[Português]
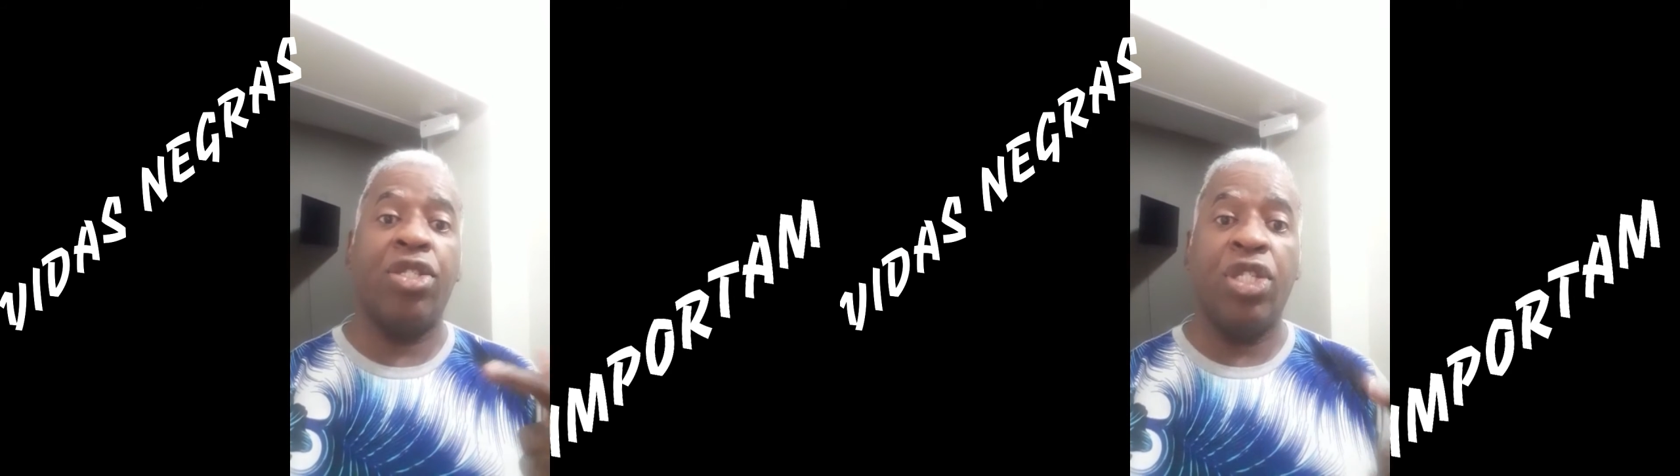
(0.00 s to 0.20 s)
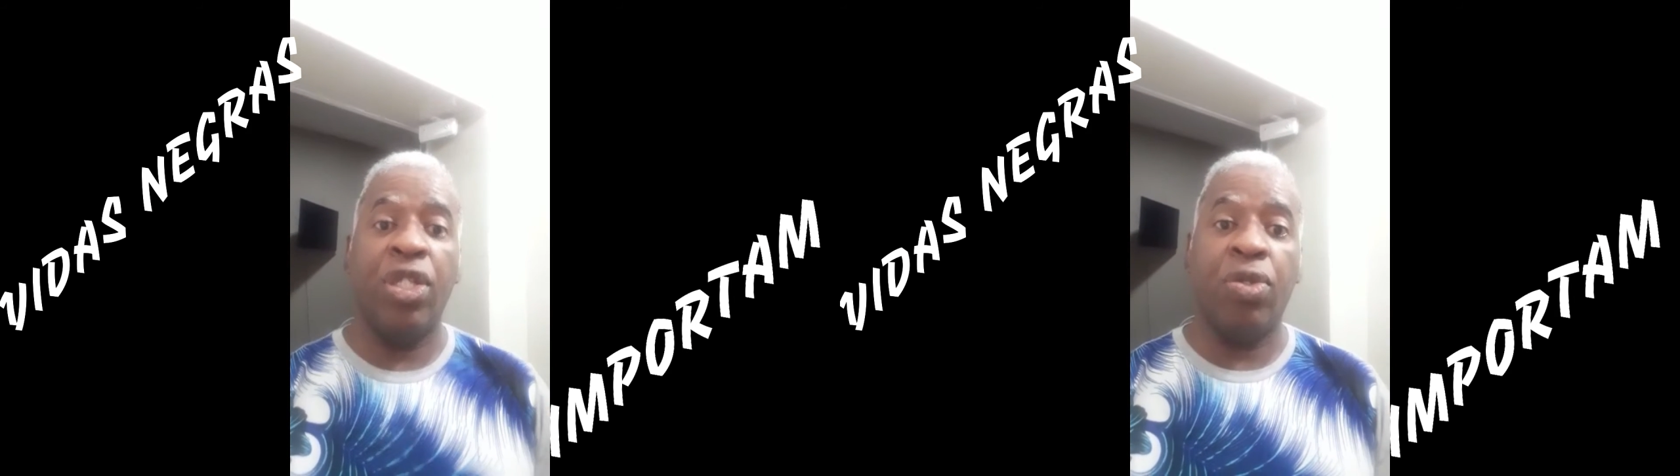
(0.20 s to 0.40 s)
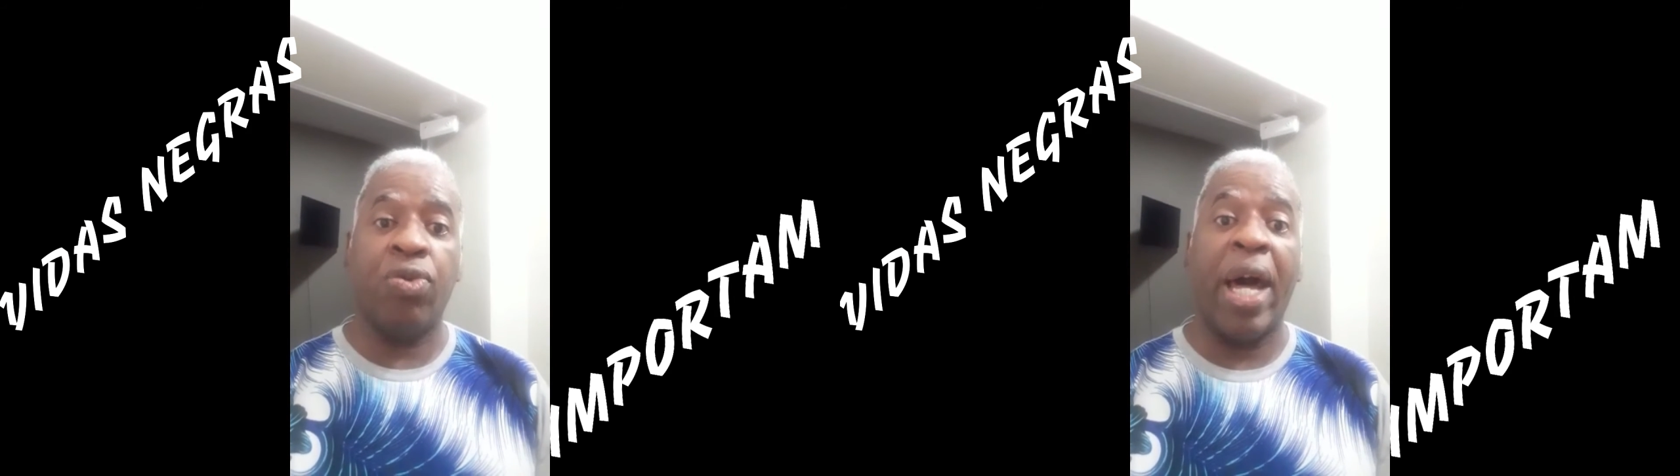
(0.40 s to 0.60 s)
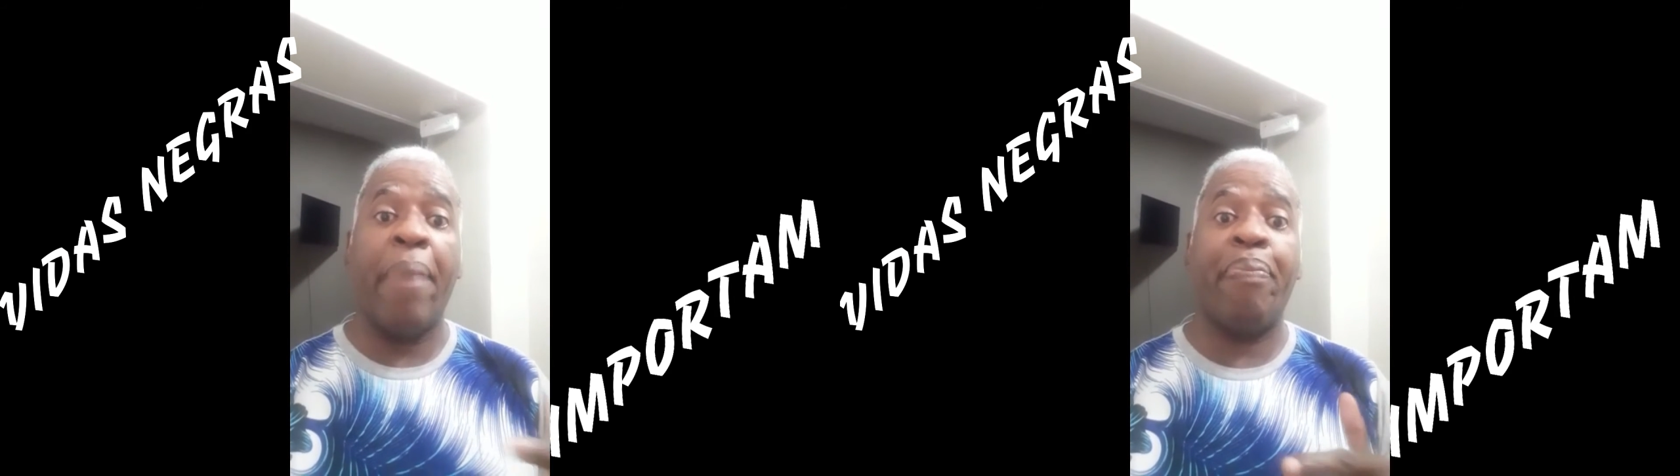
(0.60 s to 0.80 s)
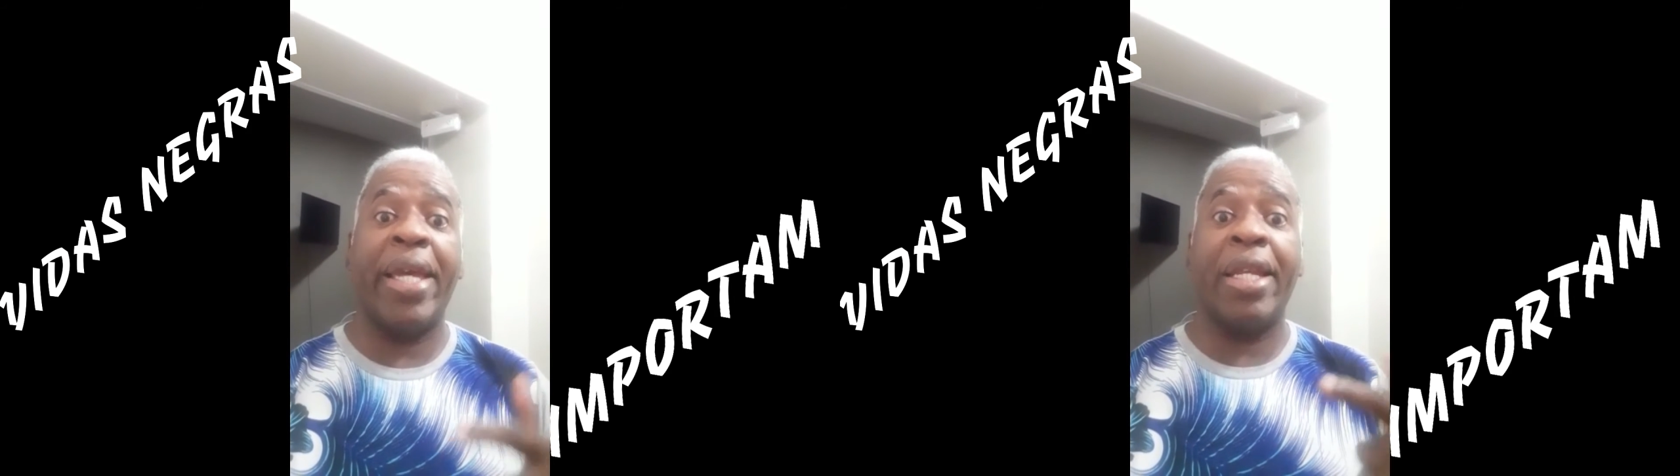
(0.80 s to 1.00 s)
dito
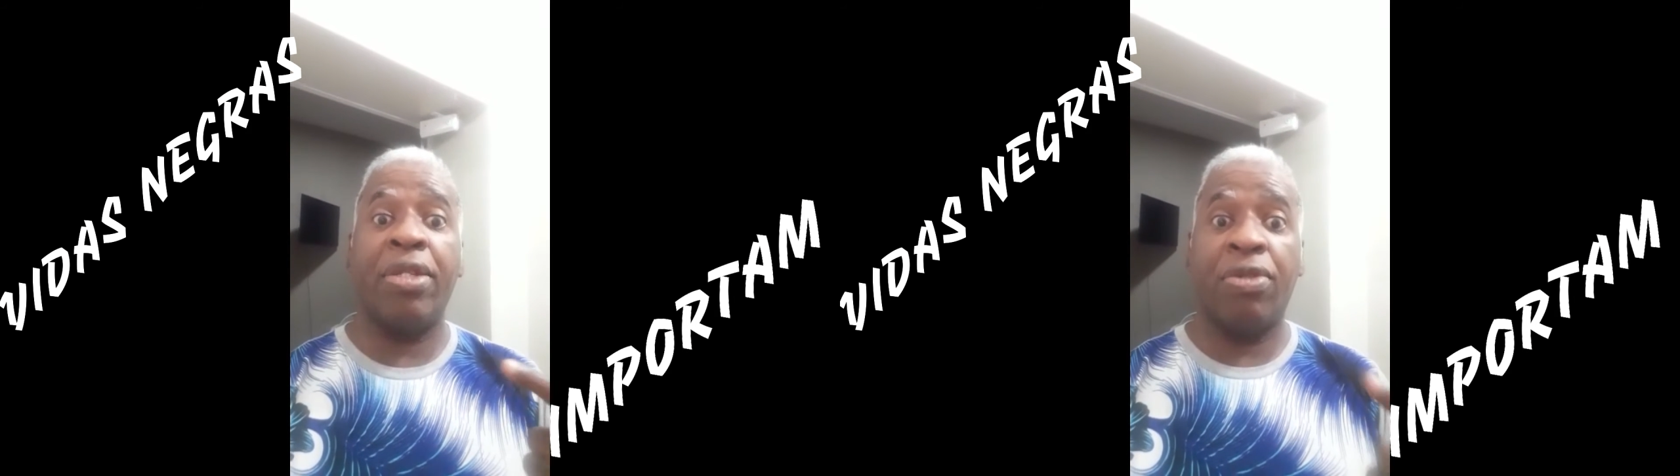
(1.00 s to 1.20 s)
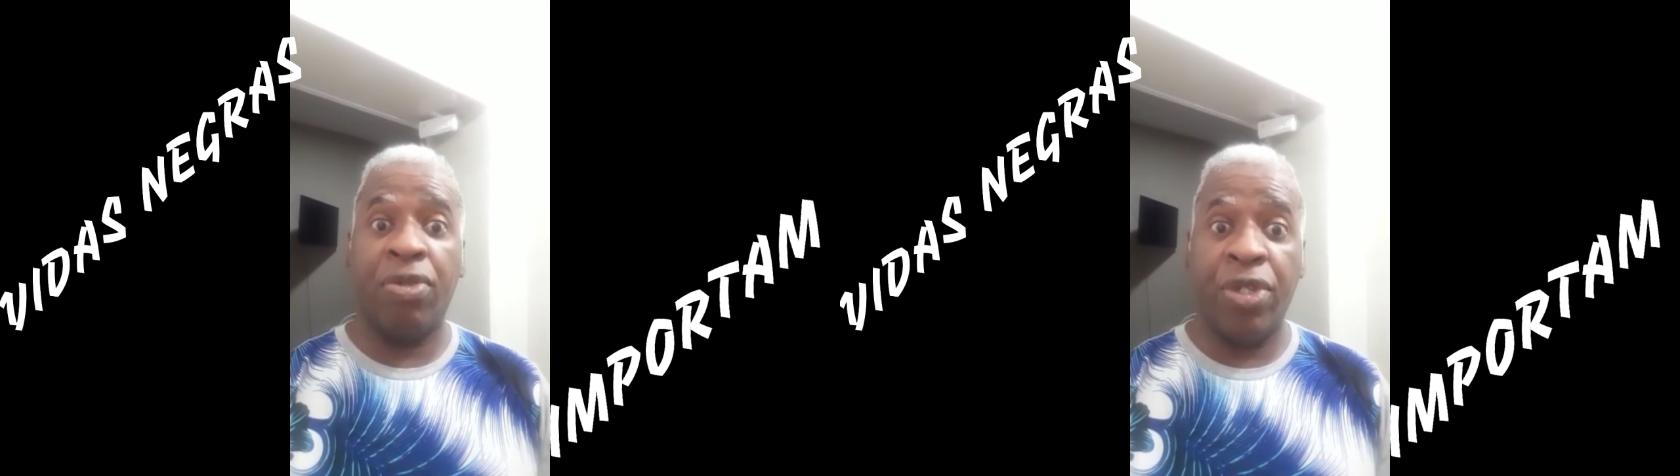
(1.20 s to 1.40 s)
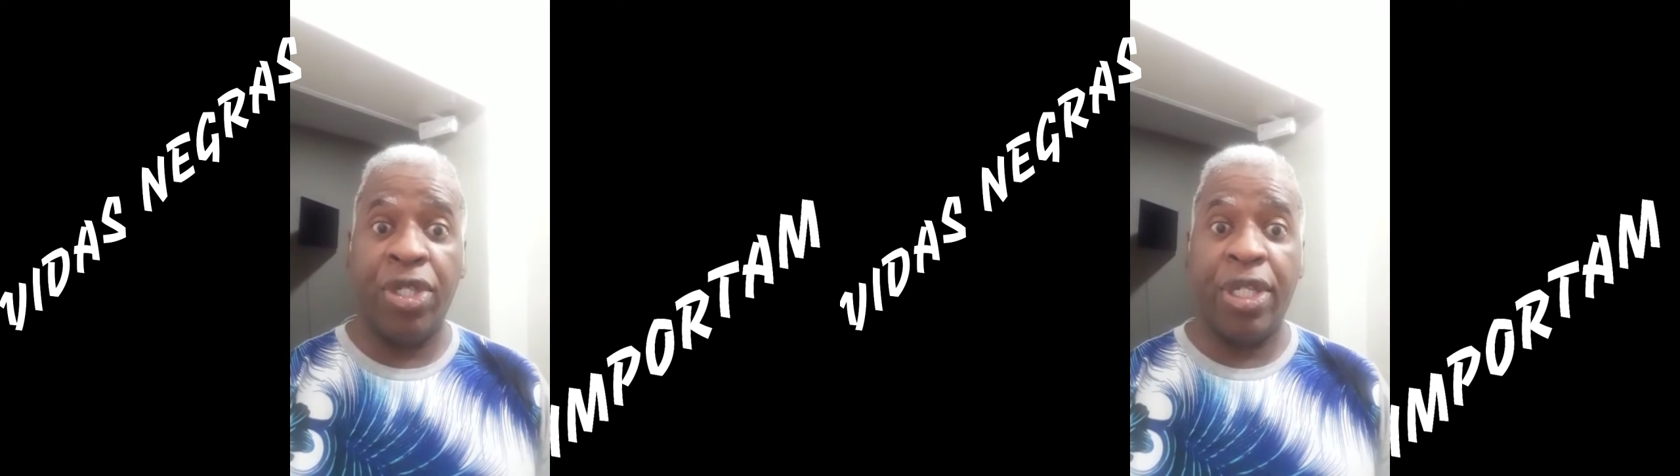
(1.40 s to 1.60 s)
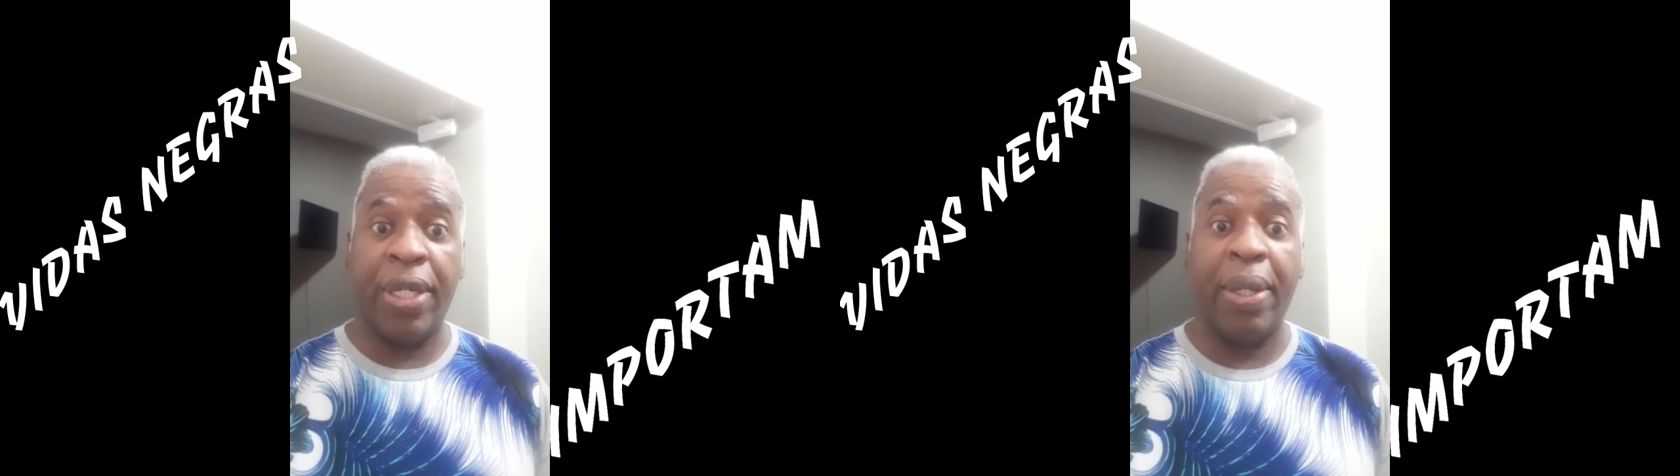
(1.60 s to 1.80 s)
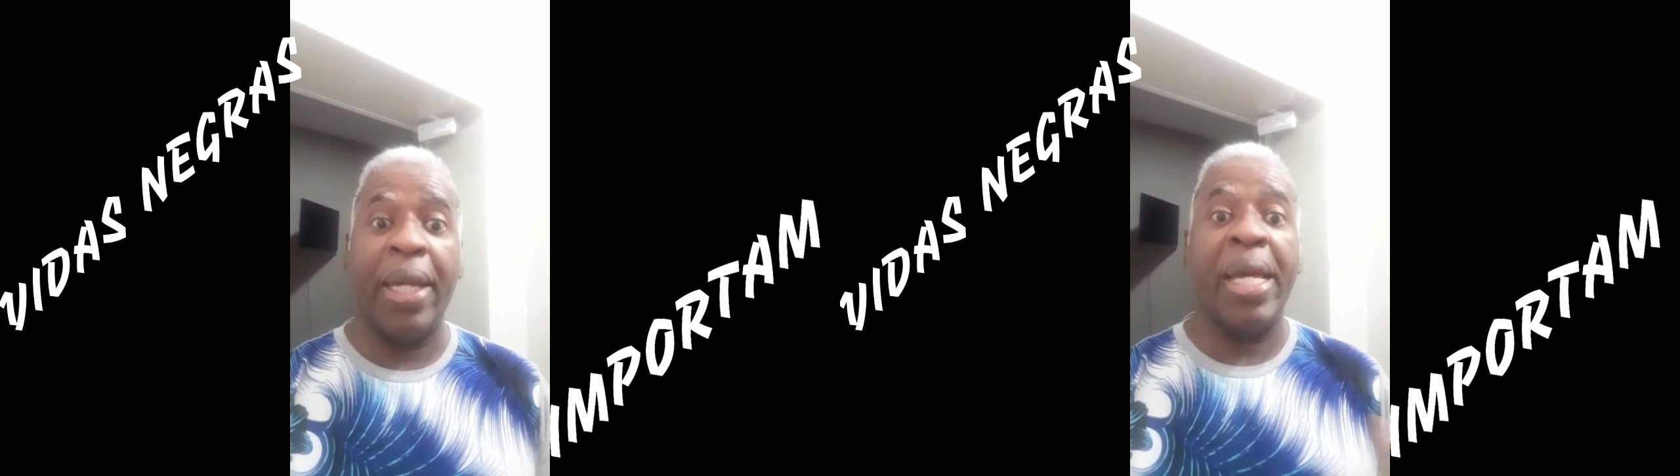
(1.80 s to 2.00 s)
apenas hoje,